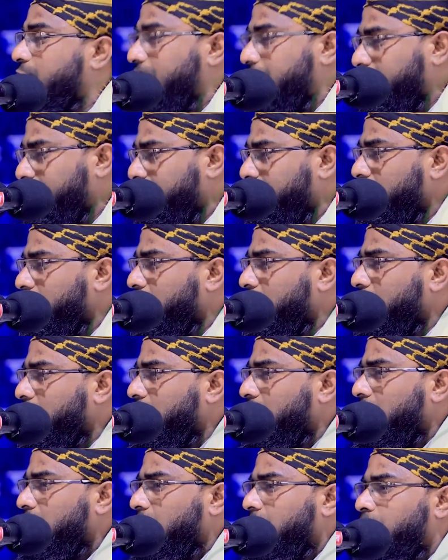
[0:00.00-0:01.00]
পরে
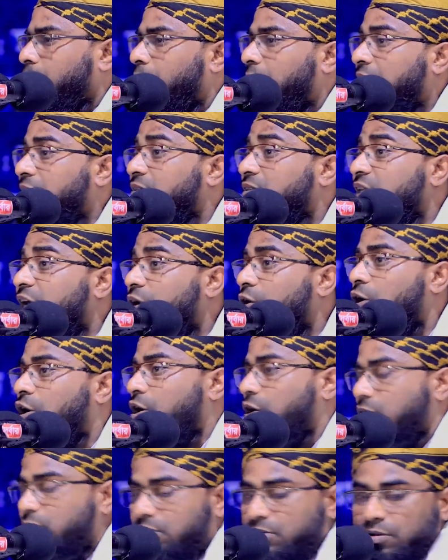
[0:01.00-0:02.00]
বান্দার
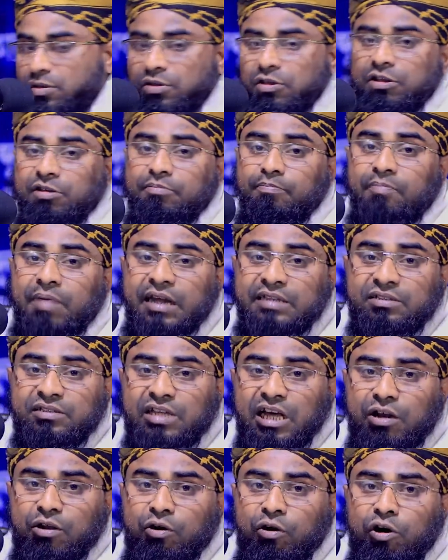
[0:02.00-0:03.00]
হক
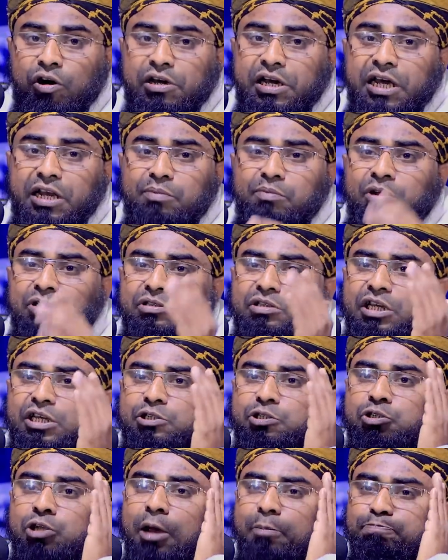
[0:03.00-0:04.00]
বান্দার হকের মধ্যে
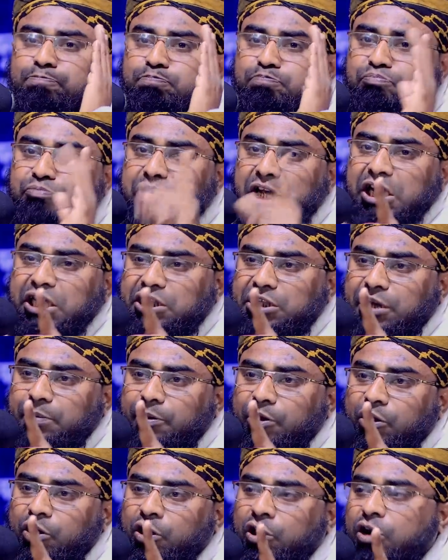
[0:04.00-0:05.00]
সবচেয়ে
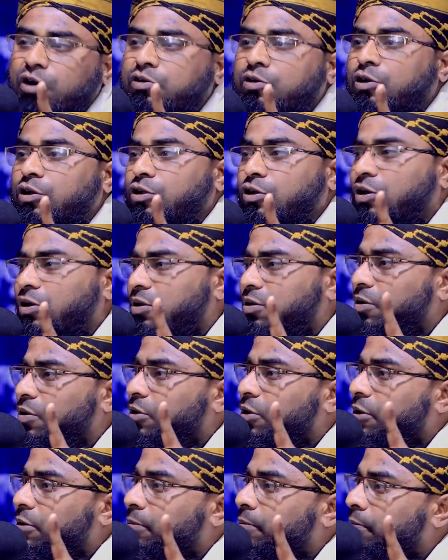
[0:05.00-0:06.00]
বড় হক হলো
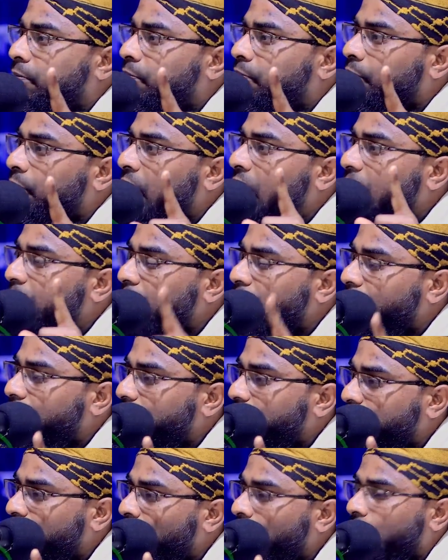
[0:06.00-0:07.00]
মা
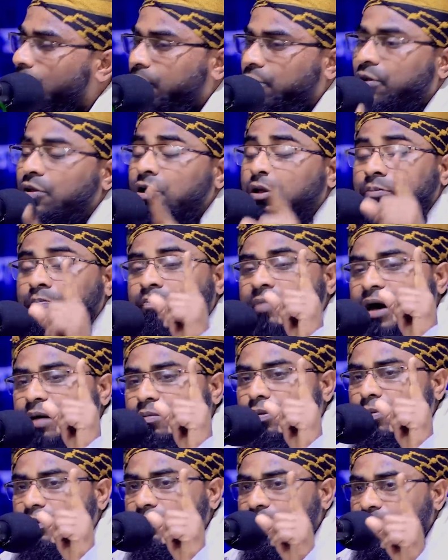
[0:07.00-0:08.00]
বাবার হক মা
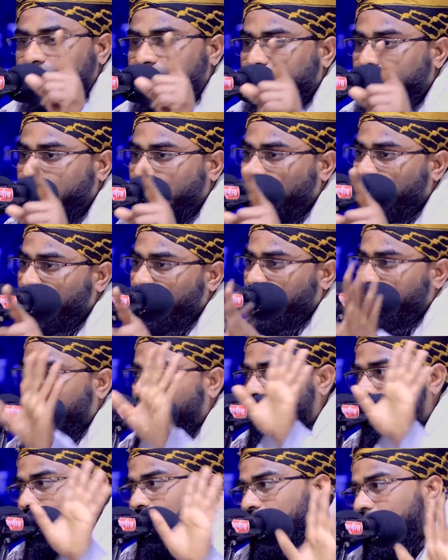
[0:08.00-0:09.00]
বাবার সাথে ভালো
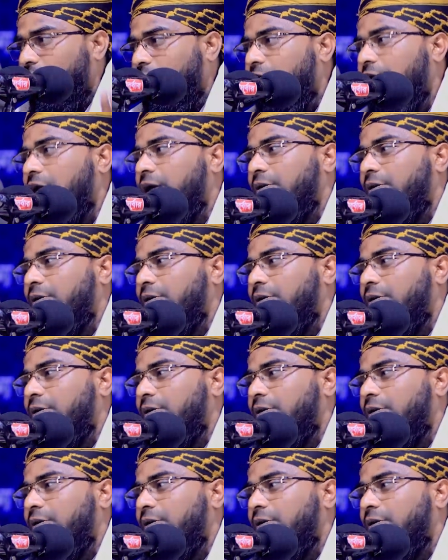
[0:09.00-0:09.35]
ব্যবহার করা